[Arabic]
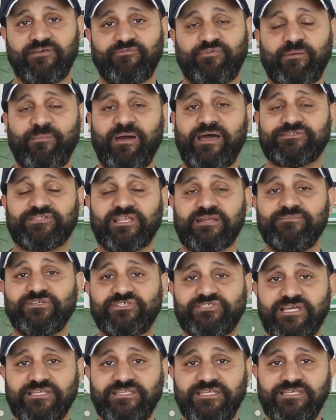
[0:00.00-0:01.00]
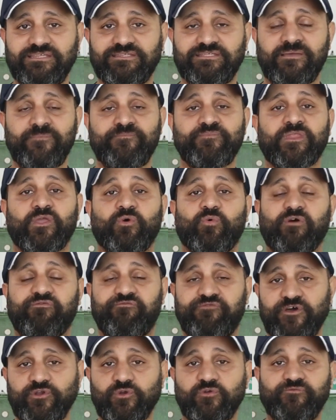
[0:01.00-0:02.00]
فمع احترامي الشديد
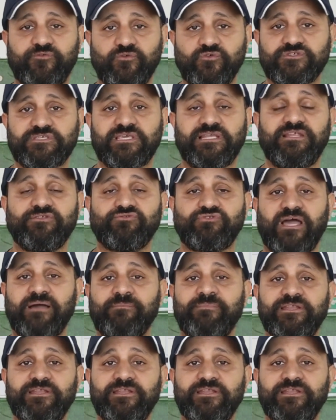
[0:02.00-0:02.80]
وفروا الفلوس اللي انتوا